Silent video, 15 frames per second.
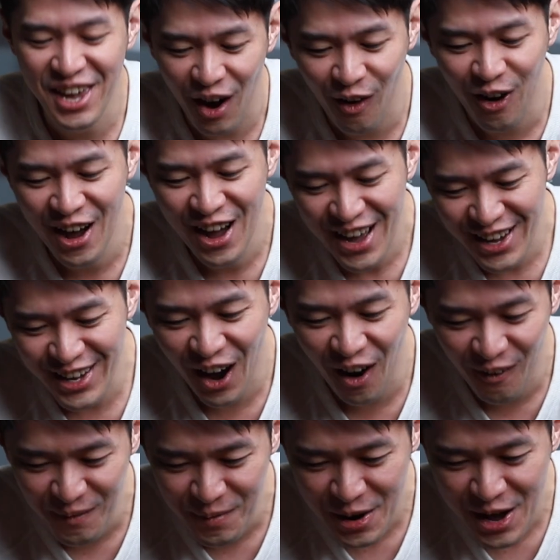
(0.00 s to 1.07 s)
有
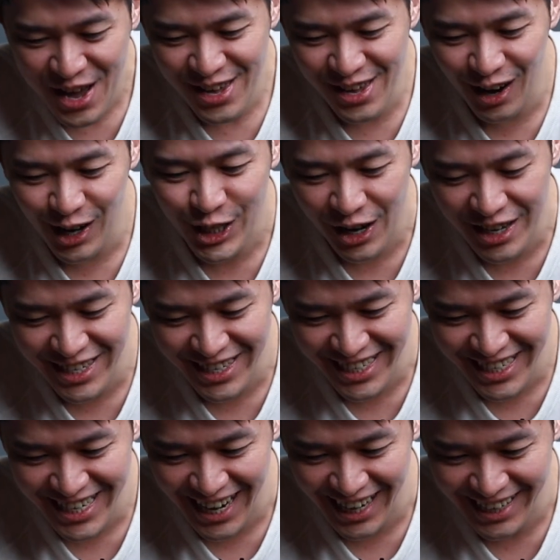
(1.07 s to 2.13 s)
有有损
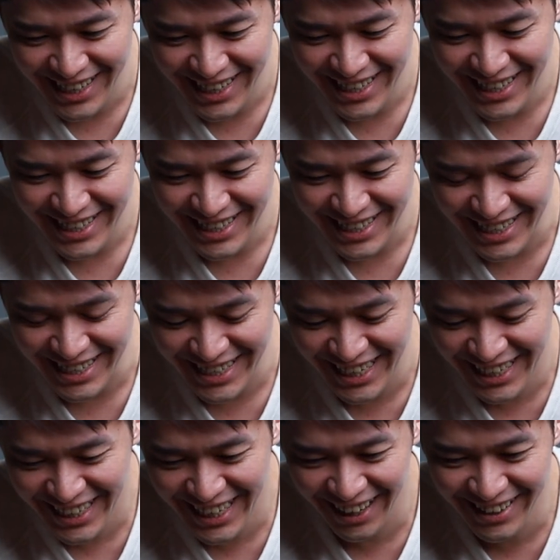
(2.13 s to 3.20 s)
形象，先
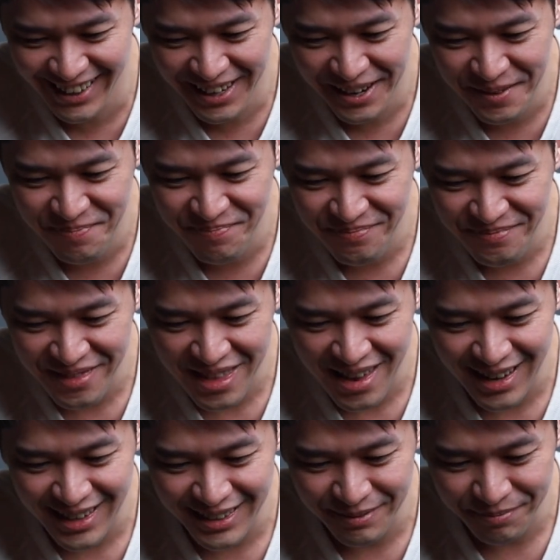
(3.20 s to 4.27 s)
剪掉。
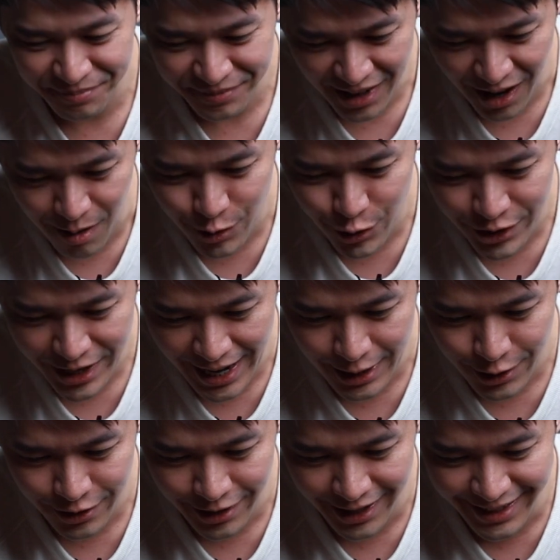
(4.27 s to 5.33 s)
好，我们继续看
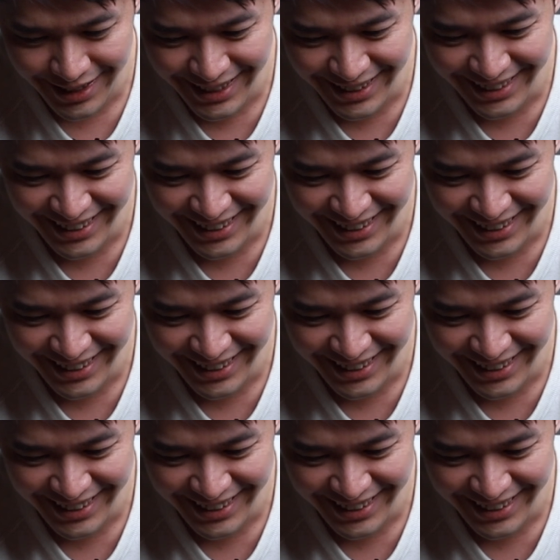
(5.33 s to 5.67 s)
下去啊。